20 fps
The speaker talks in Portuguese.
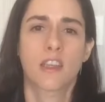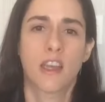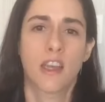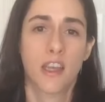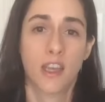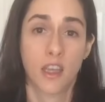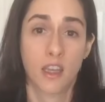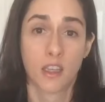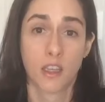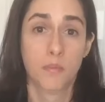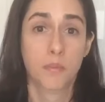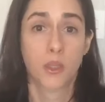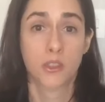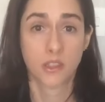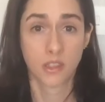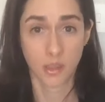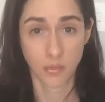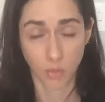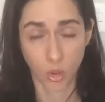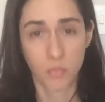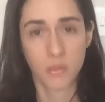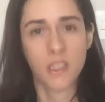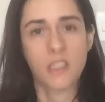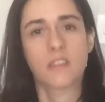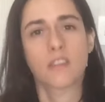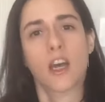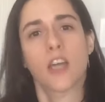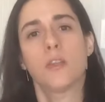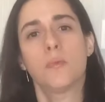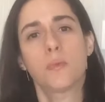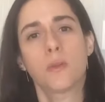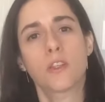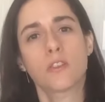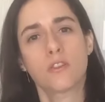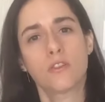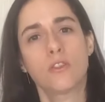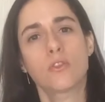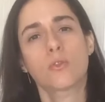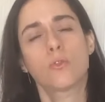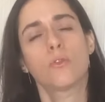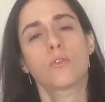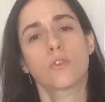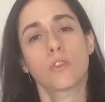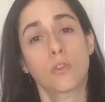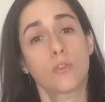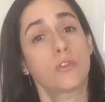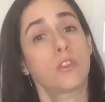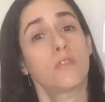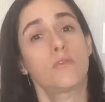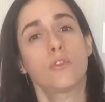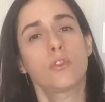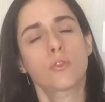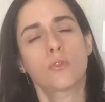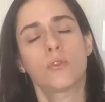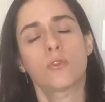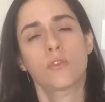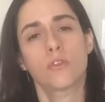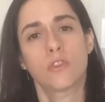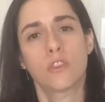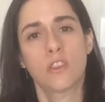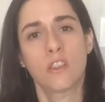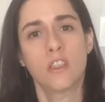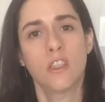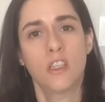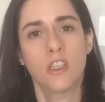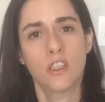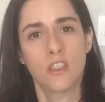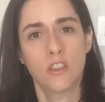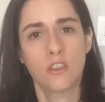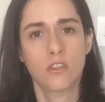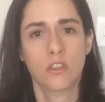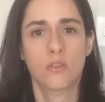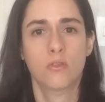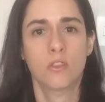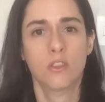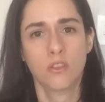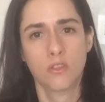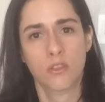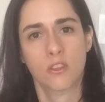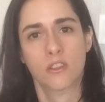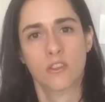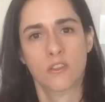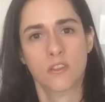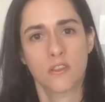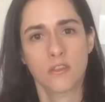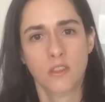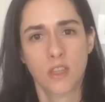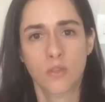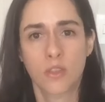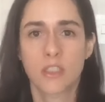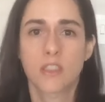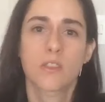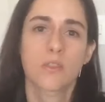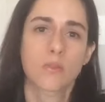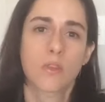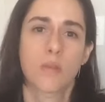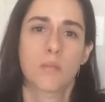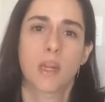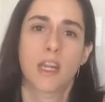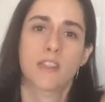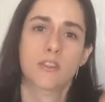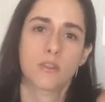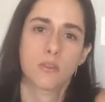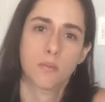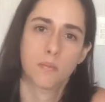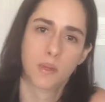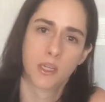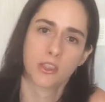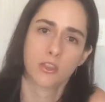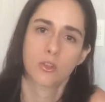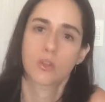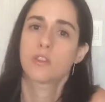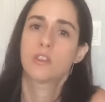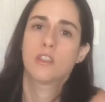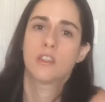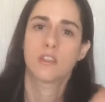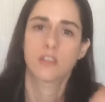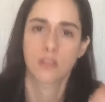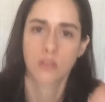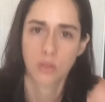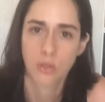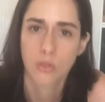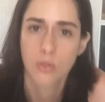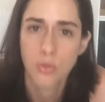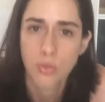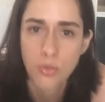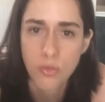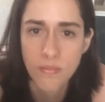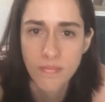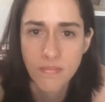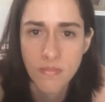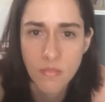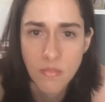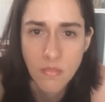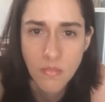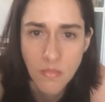é, que pode ser mobilizado por esse discurso, inclusive discurso de instituições. Então é isso, um abraço para todas e todos.